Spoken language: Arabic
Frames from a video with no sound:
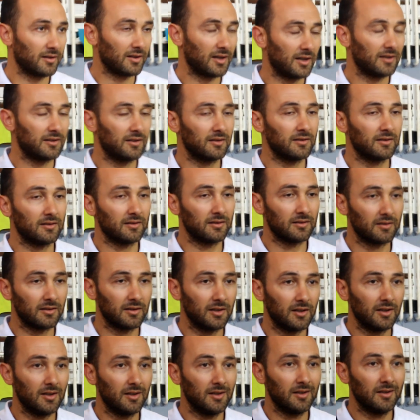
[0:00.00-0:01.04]
ميم طون
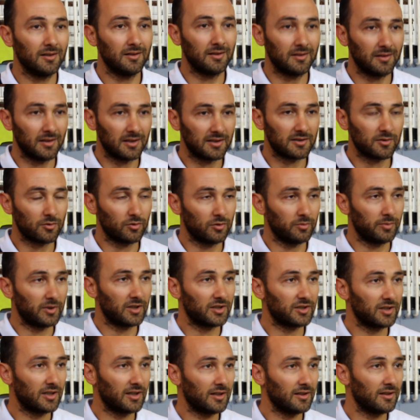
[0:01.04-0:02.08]
يضربوا باش يكون
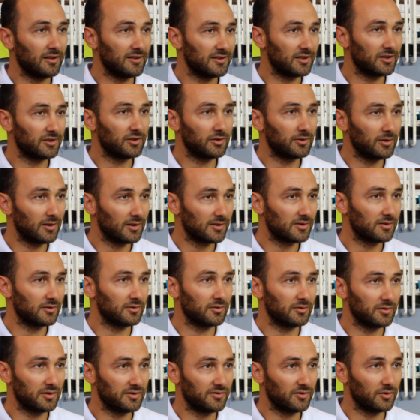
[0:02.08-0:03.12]
البوست هذاك
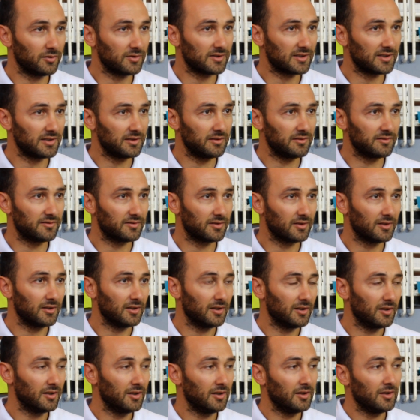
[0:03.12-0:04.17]
بيرفورمون هذاك اللي
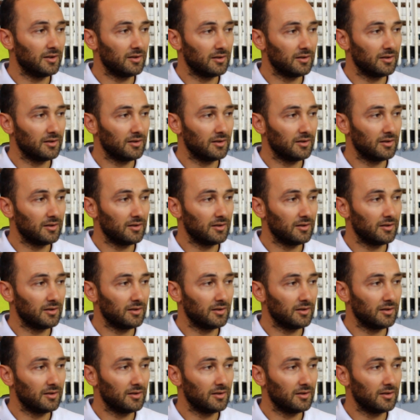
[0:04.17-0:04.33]
نلوجوا عليه